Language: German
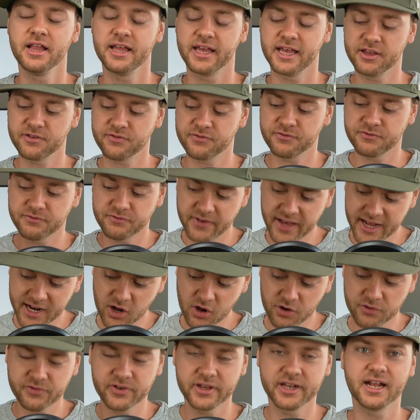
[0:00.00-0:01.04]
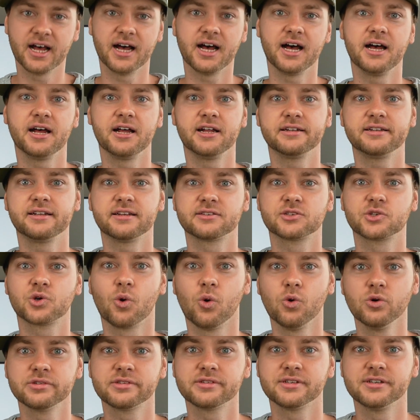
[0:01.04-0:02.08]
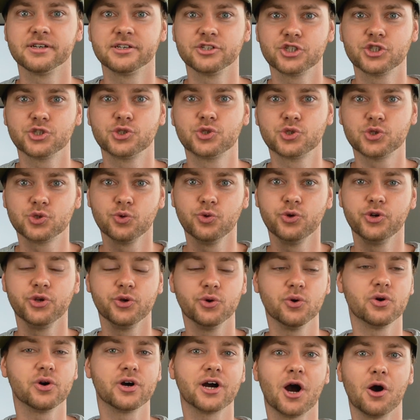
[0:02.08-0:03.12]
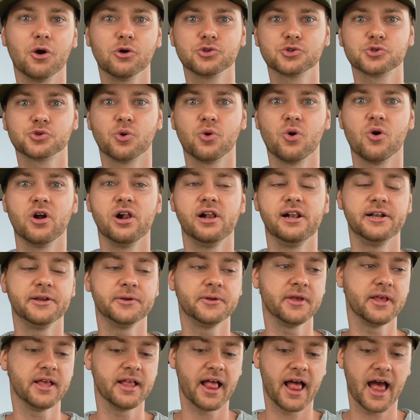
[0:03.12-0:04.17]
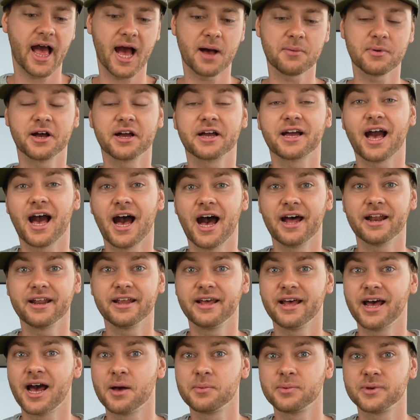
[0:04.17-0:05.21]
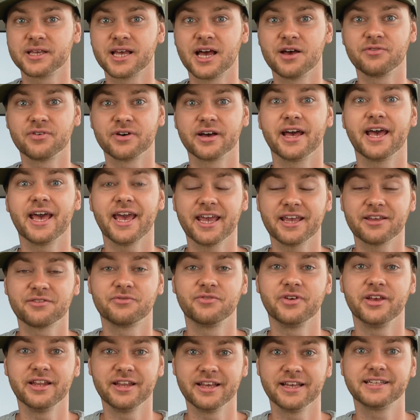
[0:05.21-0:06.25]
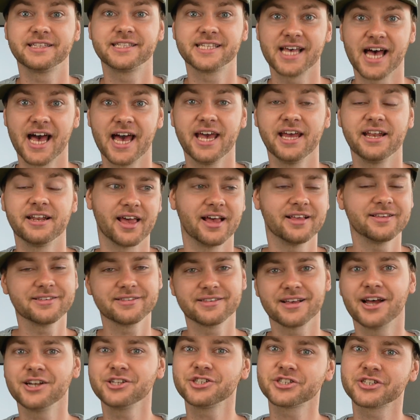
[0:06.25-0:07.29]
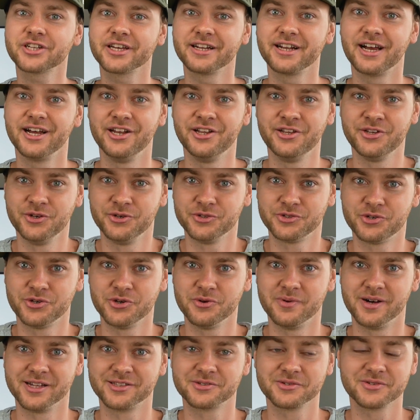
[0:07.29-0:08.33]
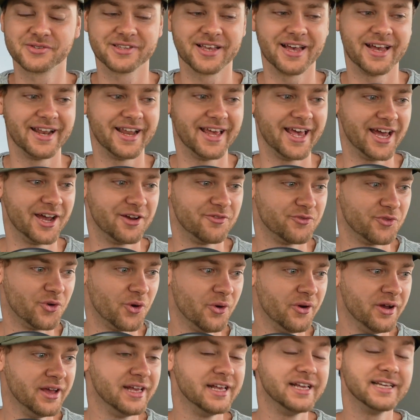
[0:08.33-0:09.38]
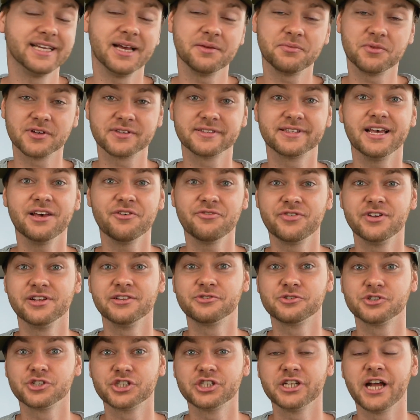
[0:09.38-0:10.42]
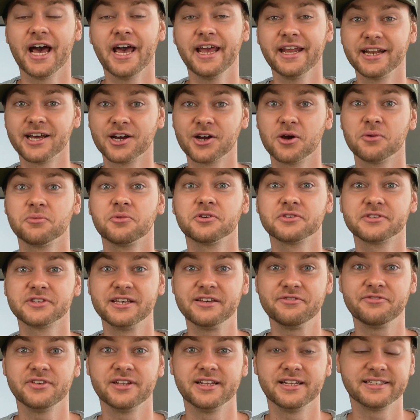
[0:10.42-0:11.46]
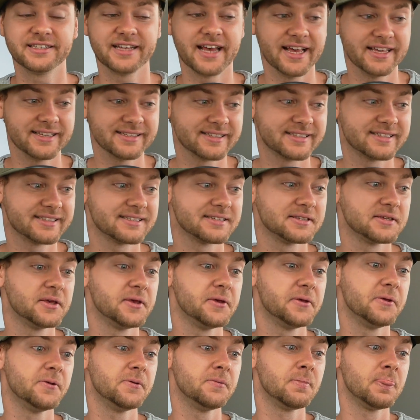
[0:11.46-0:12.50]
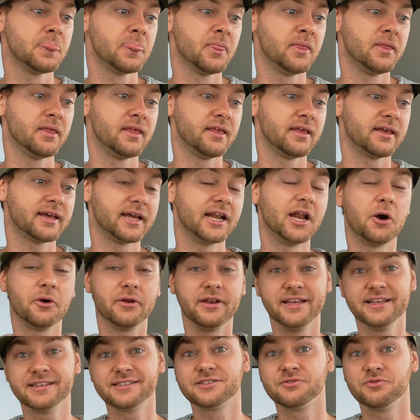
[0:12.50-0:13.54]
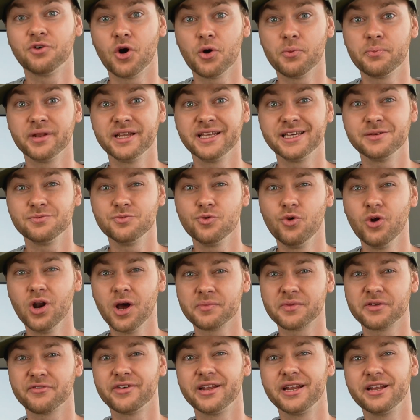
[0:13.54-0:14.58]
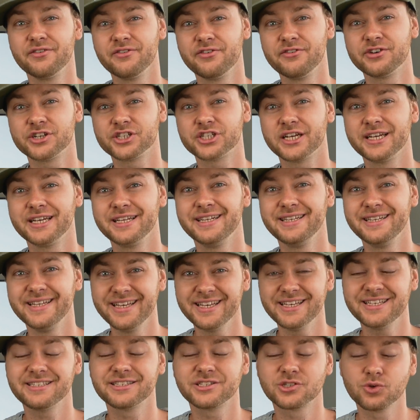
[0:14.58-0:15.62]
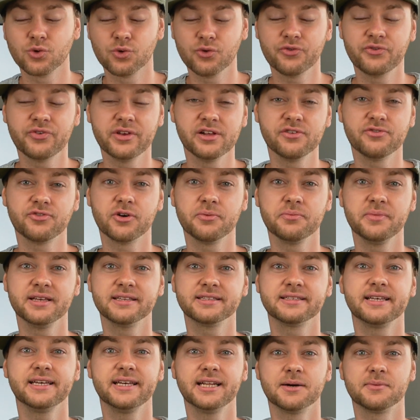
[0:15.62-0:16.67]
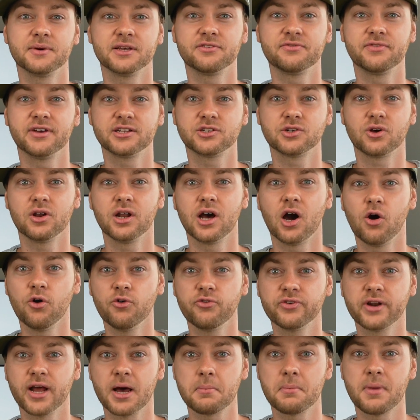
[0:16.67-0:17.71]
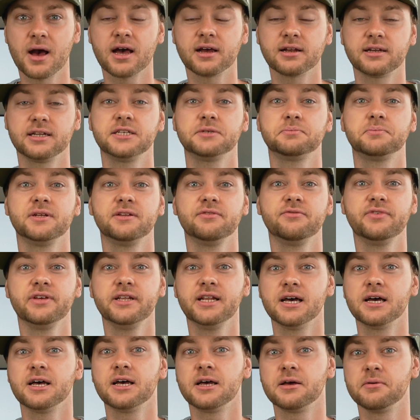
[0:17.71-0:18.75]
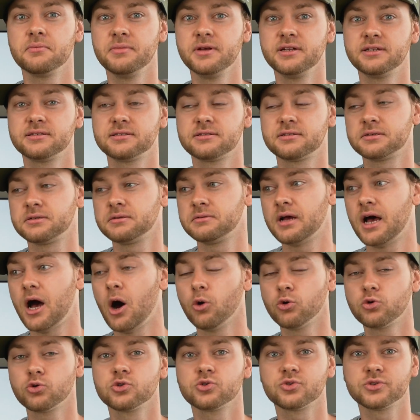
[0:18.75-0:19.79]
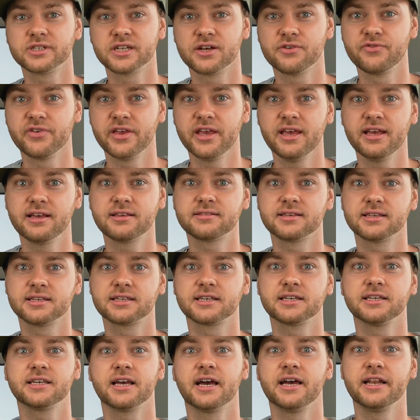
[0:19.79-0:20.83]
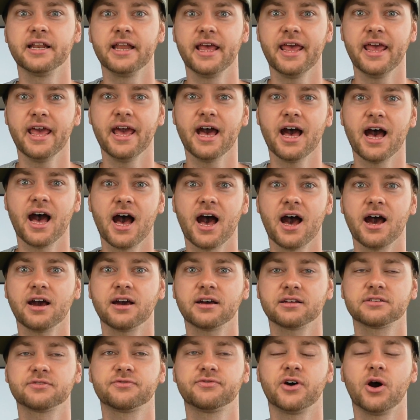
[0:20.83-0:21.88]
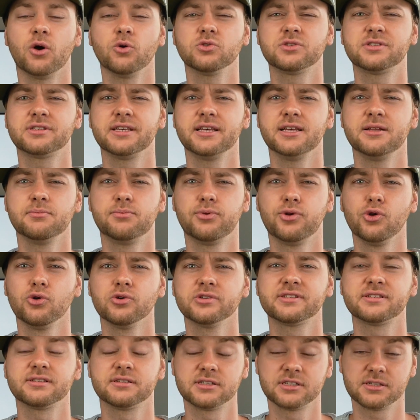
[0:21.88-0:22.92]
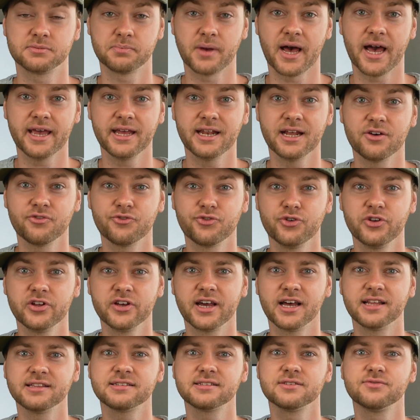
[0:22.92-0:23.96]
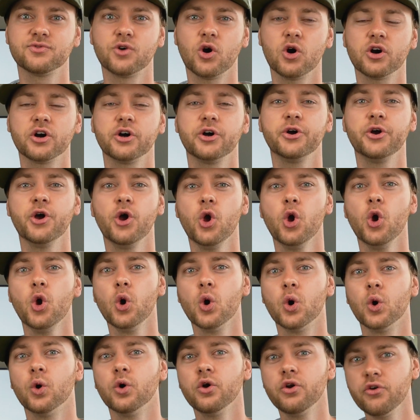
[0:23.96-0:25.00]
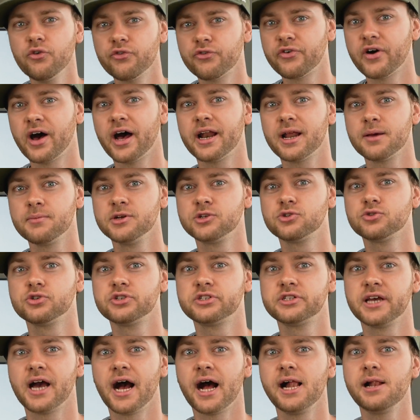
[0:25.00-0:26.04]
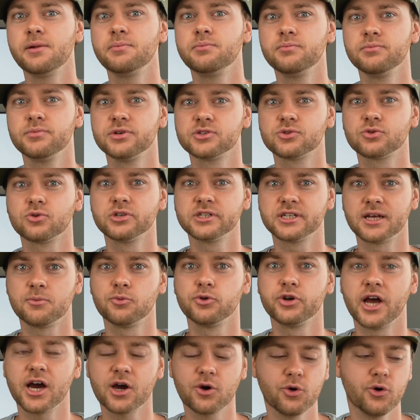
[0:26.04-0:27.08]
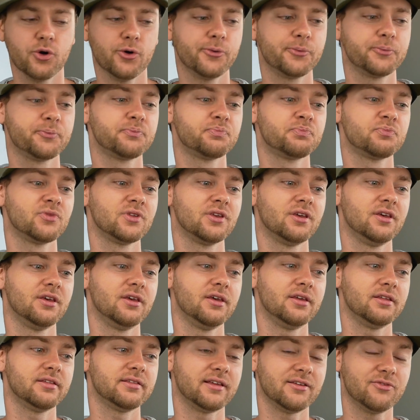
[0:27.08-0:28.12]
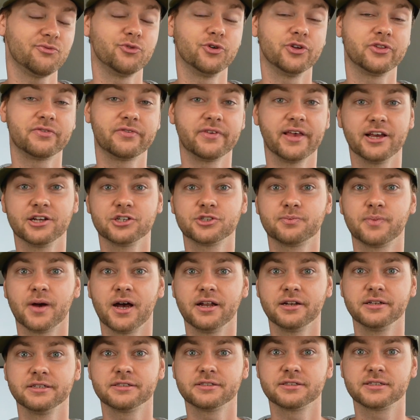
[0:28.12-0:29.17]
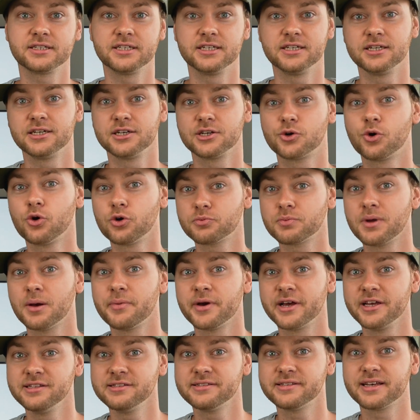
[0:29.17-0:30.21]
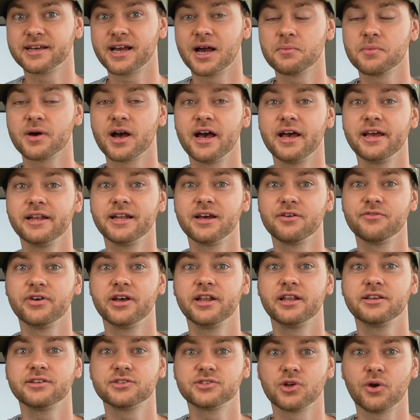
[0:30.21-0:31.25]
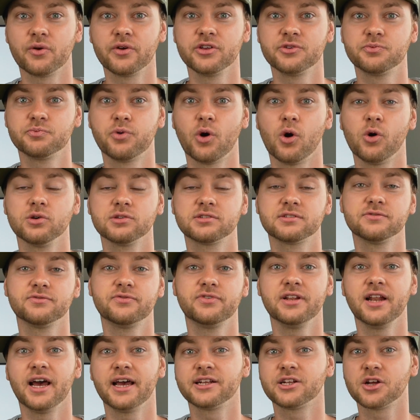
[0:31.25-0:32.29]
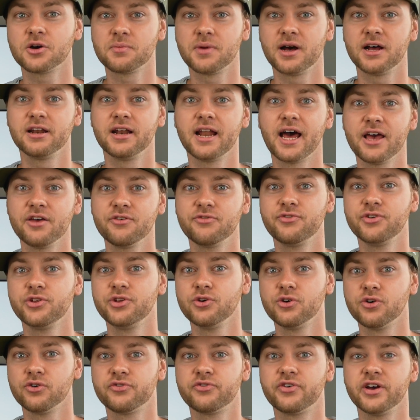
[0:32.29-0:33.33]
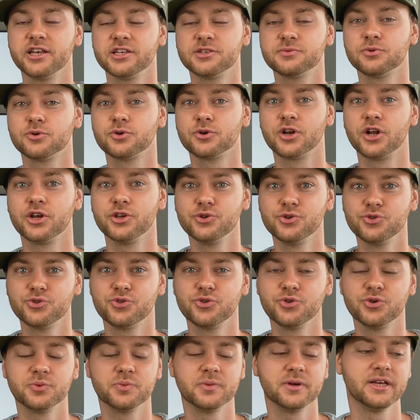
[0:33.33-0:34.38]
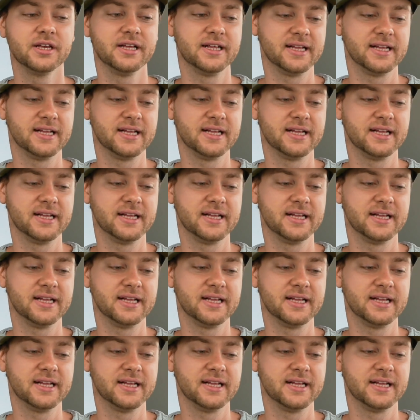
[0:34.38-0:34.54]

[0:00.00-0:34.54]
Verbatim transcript: Ich werde auch wieder das große Studio rausholen, aber gerade habe ich einfach echt wenig Zeit. Es ist anstrengend, ein YouTuber zu sein irgendwo. Ich habe noch sehr viel zu schneiden, da kommen noch sehr viele Tests. Genau, nächste Woche bin ich im Urlaub, da werdet ihr wahrscheinlich nicht so viel von mir sehen, aber ich werde tolle Aufnahmen machen. Ich bin wieder mit Autos unterwegs. Ich kriege einen R8 V10 Plus Spider für eine ganze Woche und fahre damit durch die Alpen bis runter Monaco. Das wird sehr spannend. Äh, guckt mal bei Instagram rein, da werde ich Stories posten, vielleicht auch mal ein Live-Video auf Facebook oder YouTube.